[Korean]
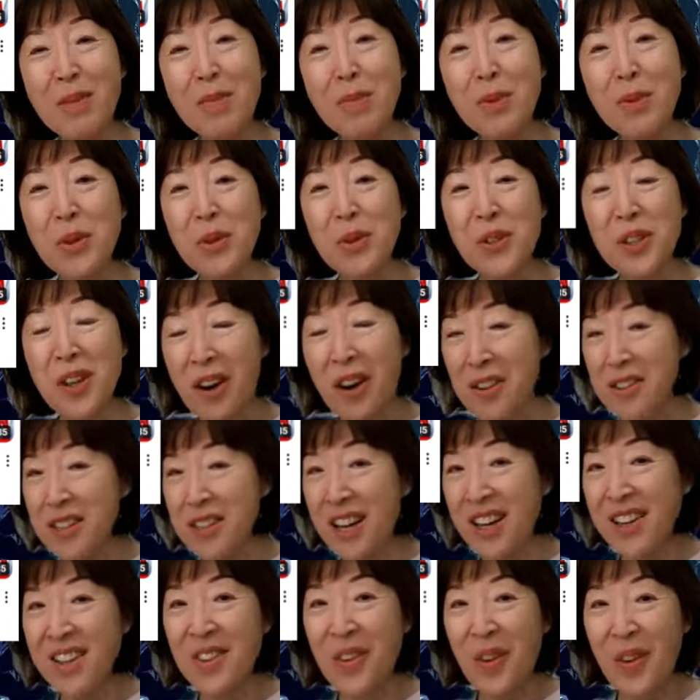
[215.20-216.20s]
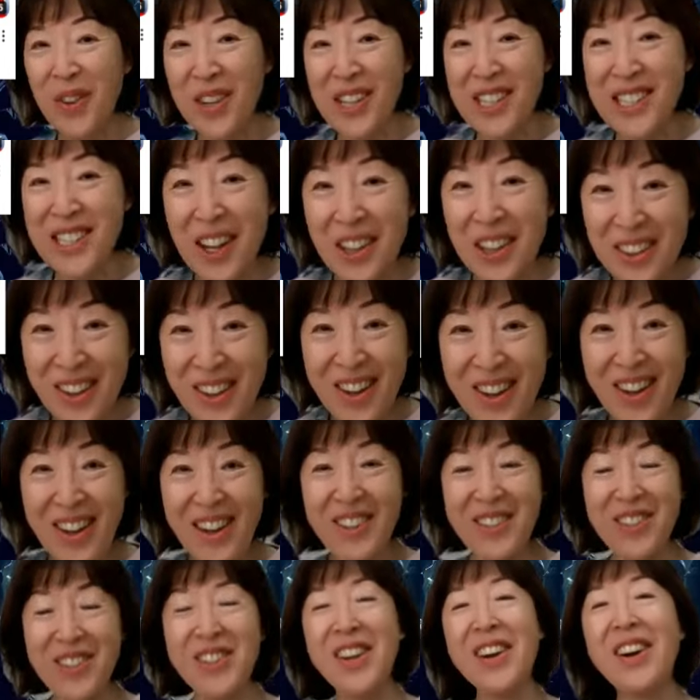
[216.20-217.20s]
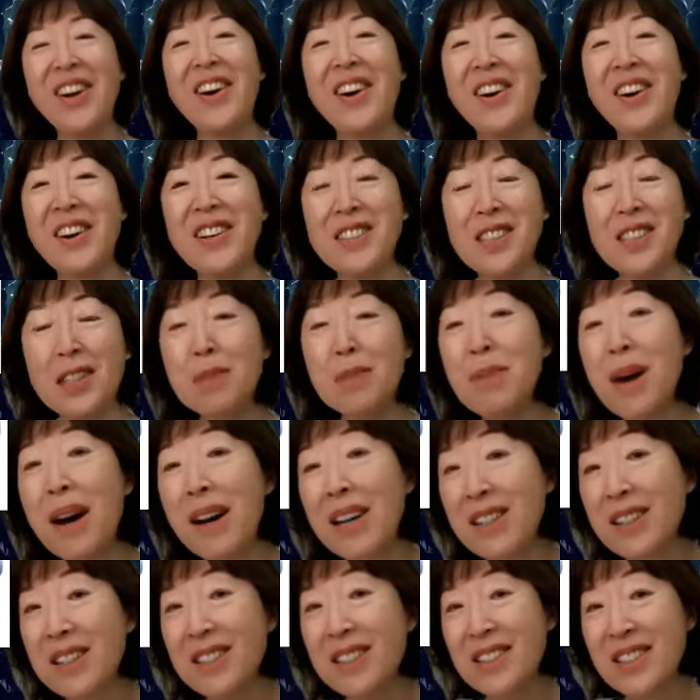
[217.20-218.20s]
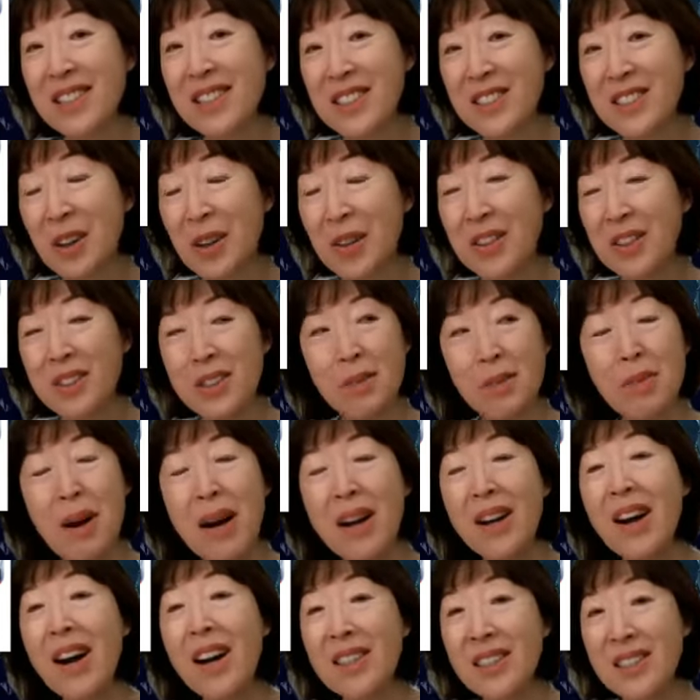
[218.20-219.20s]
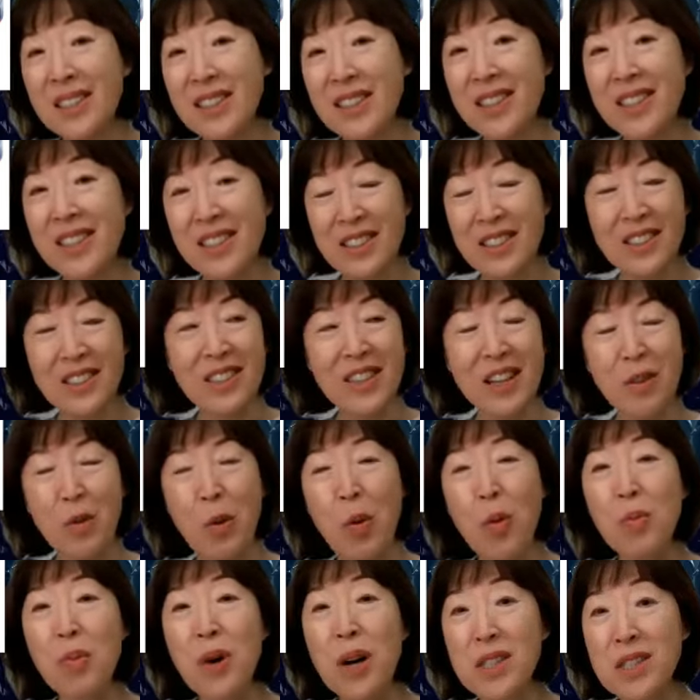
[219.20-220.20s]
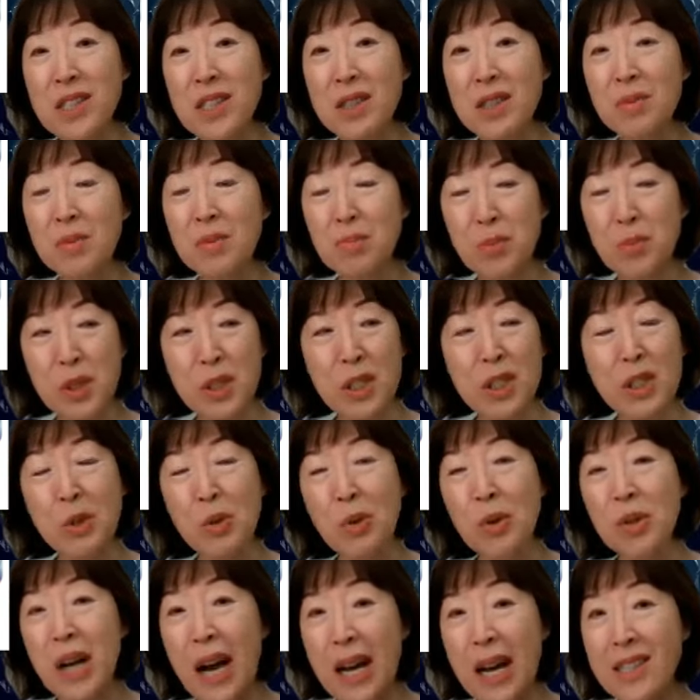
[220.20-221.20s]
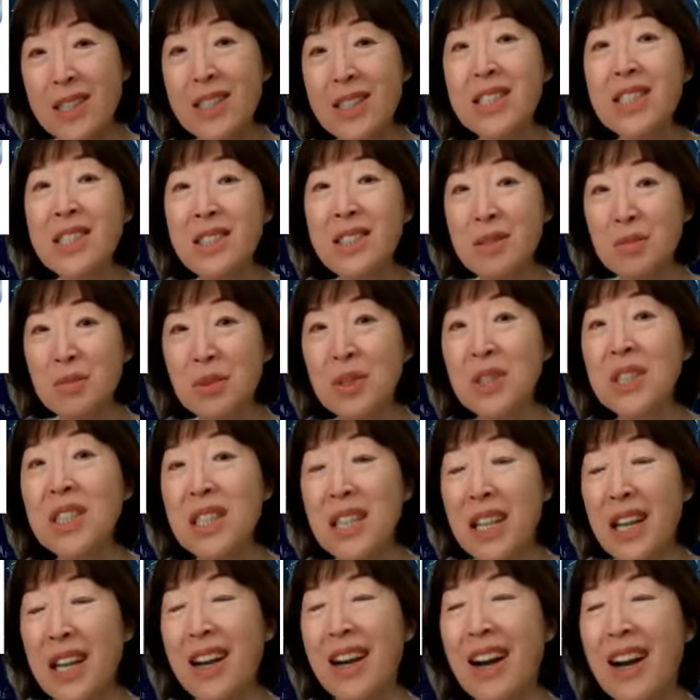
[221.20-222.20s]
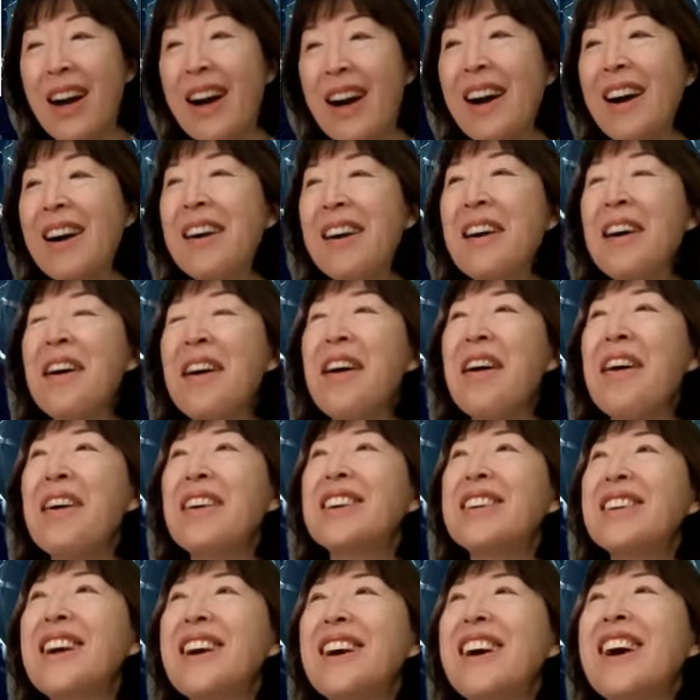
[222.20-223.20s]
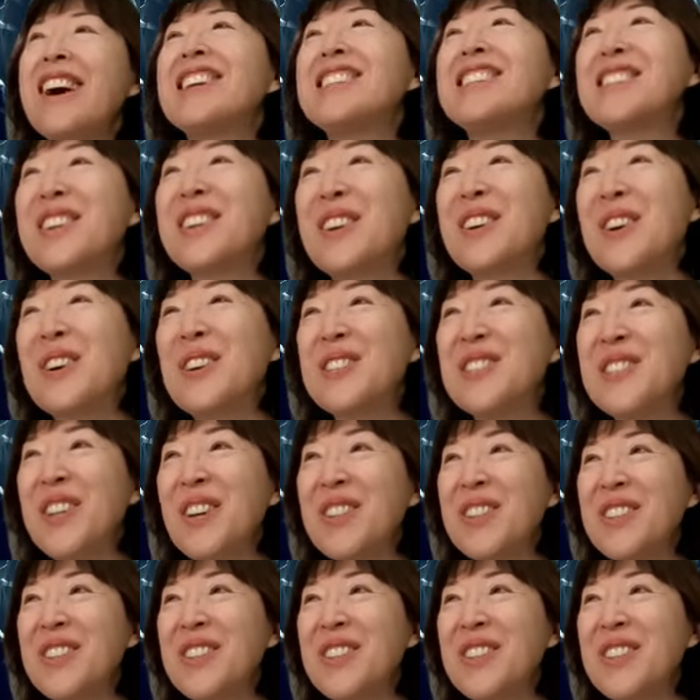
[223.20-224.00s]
그 리뷰 영상을 올리셨더라고요. 이제 음악을 저, 음악학을 이제 공부하시는 분이시고 가르치시는 분이니까 그래가지고